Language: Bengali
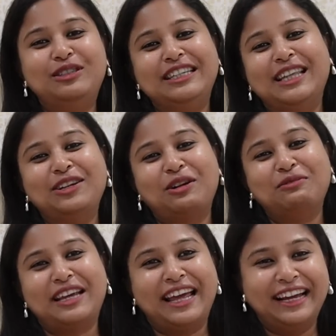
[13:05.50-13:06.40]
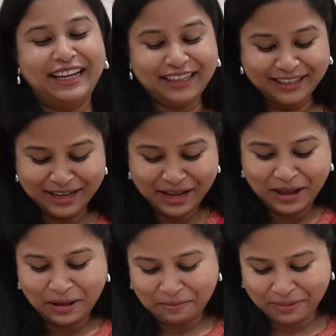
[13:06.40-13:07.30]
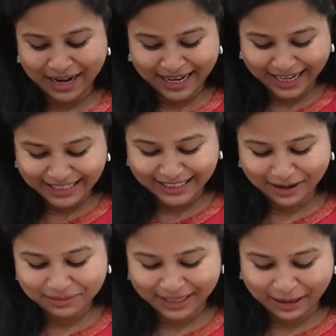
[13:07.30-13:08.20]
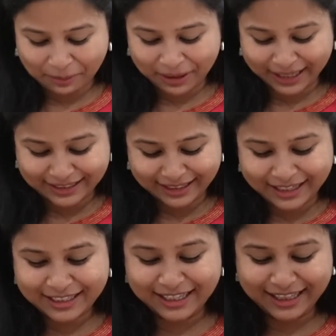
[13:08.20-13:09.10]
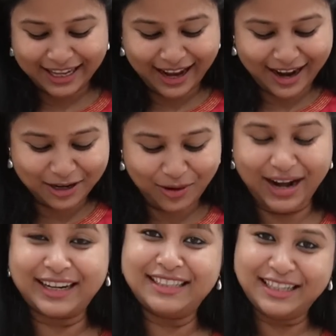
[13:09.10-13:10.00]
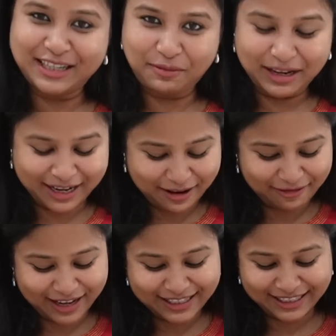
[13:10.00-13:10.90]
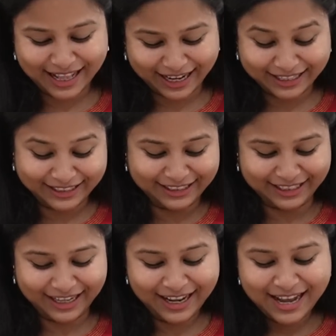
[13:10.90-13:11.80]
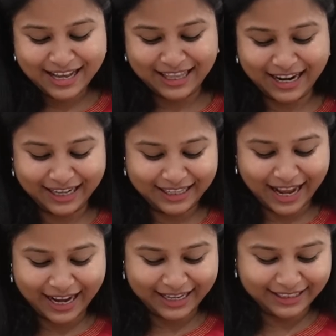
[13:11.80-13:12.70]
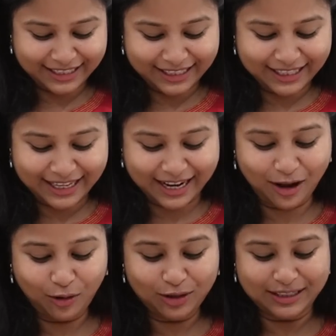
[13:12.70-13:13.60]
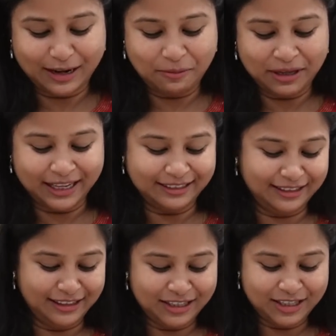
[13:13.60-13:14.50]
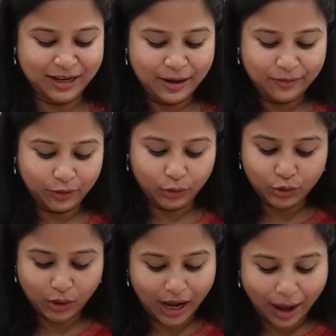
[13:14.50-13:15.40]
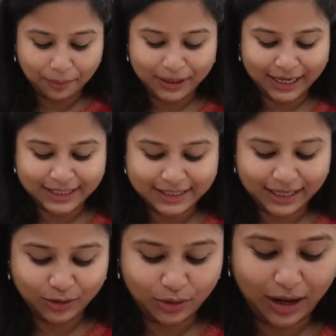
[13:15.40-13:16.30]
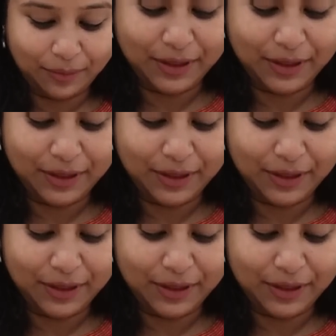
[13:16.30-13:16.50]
উচিত এই সব জায়গায় সেটাই মেনলি গেছিলাম সেরামিকের জিনিস নিতে আরও একটা জিনিস আমি কিনে ফেলেছি দেখাচ্ছি সেটা তার আগে দেখাই যে কি কি কেনা হলো সেরামিকের জিনিস তো দুটো কাপ নিয়েছি দুটো কাপ